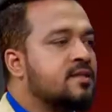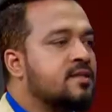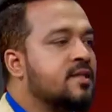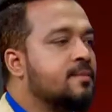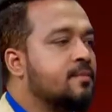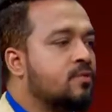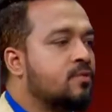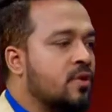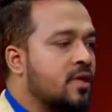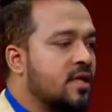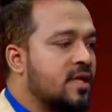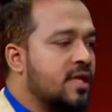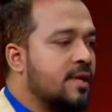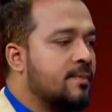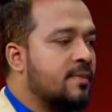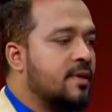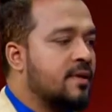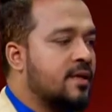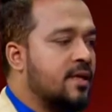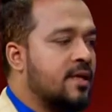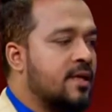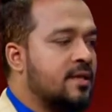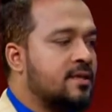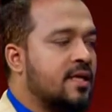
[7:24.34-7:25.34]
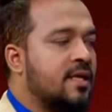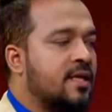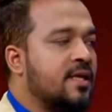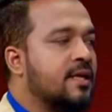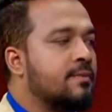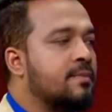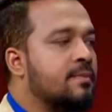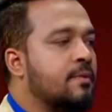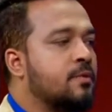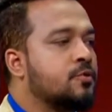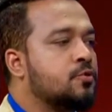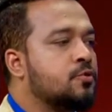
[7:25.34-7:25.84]
রিসিভ করে কিংবা তারা
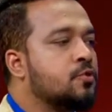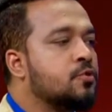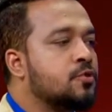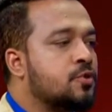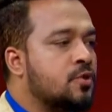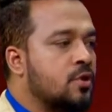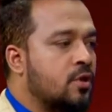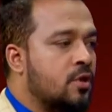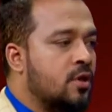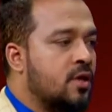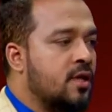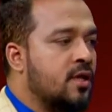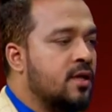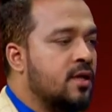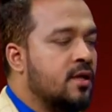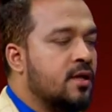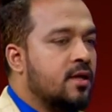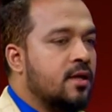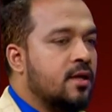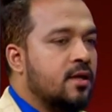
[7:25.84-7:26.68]
শারীরিকভাবে সুস্থ হয়